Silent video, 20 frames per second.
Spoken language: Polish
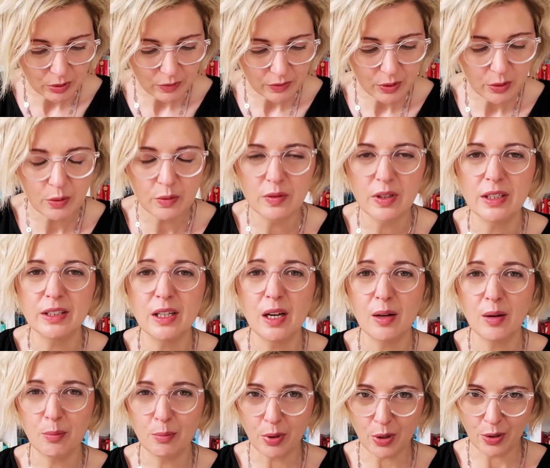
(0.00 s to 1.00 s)
do
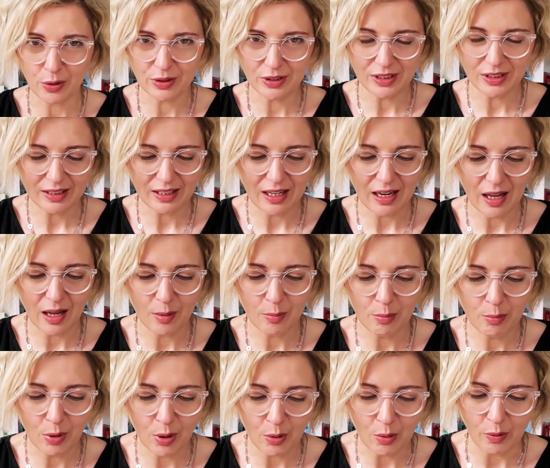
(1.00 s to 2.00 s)
wykuwania broni dla
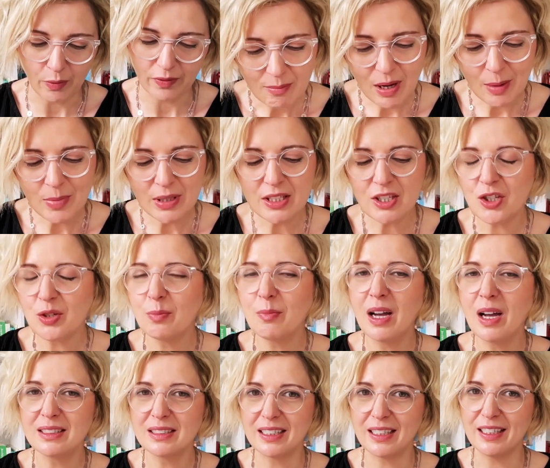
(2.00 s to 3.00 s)
bogów. Mamy też
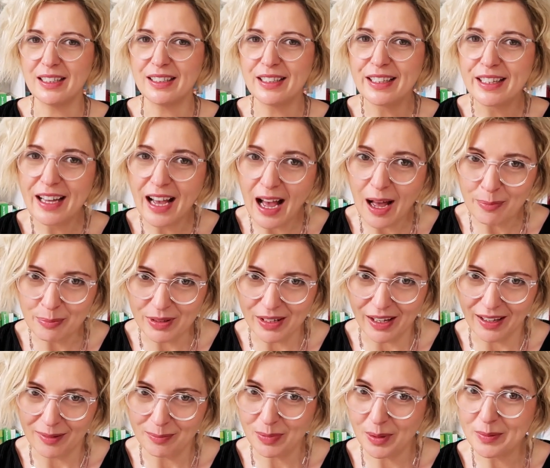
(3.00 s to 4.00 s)
matkę,
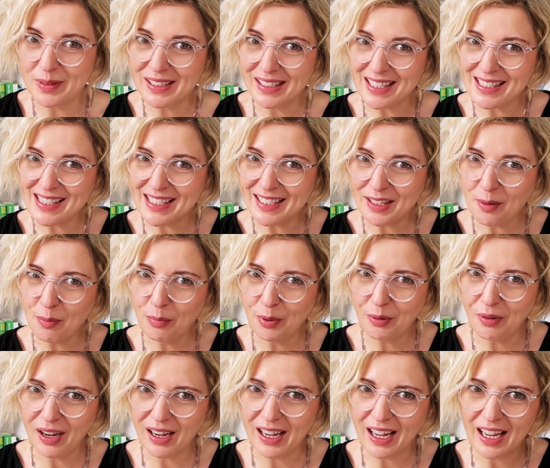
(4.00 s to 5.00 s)
Gabię. Pamiętacie, tam
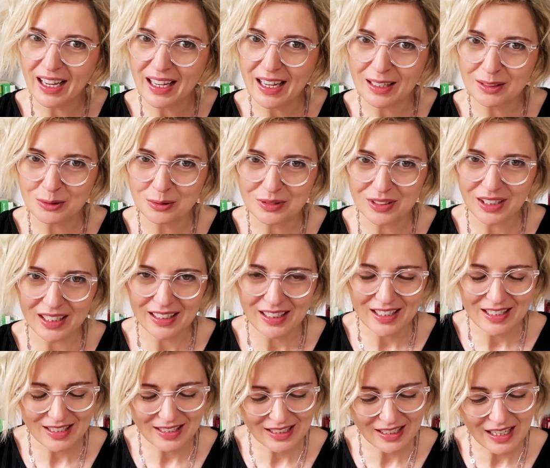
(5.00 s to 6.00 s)
była Gaja, tutaj
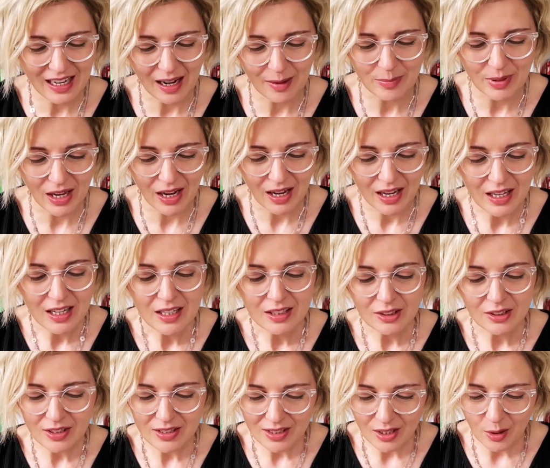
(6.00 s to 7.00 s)
jest Gabia.
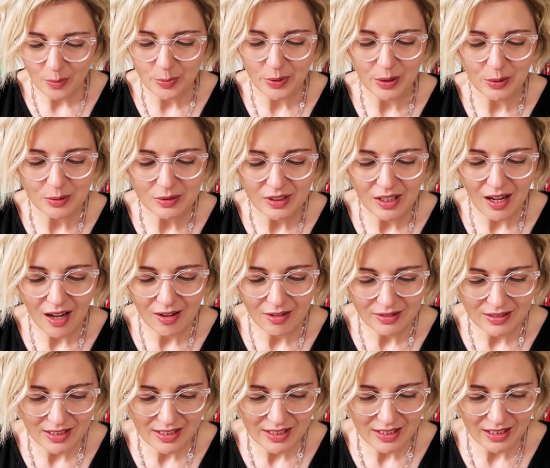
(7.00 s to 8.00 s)
To jest opiekunka
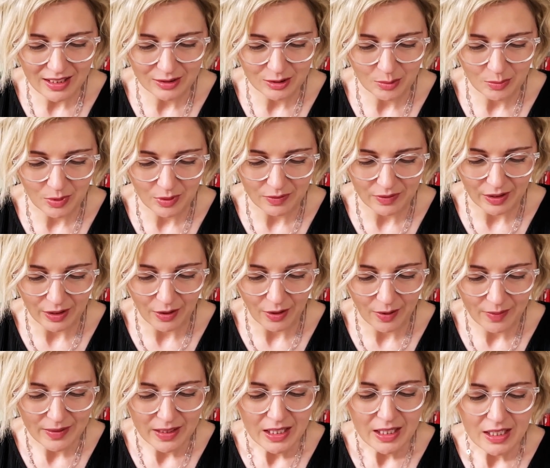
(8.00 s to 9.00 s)
ogniska
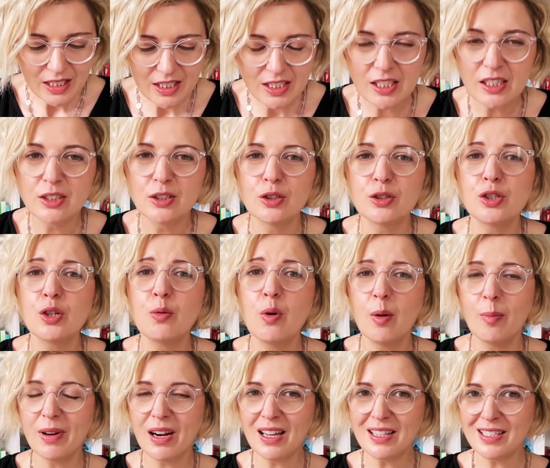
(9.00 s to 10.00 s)
domowego. Jeśli ktoś ją
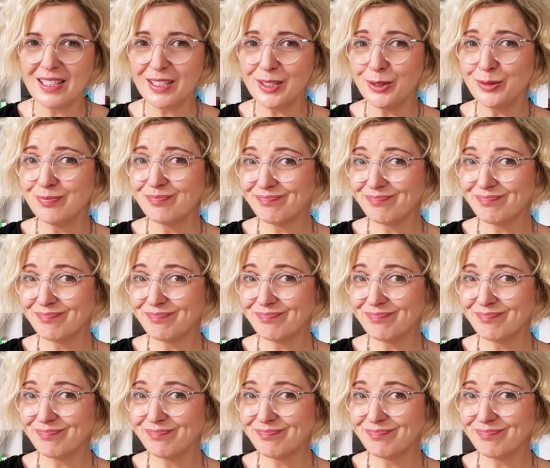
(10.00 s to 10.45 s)
obraził,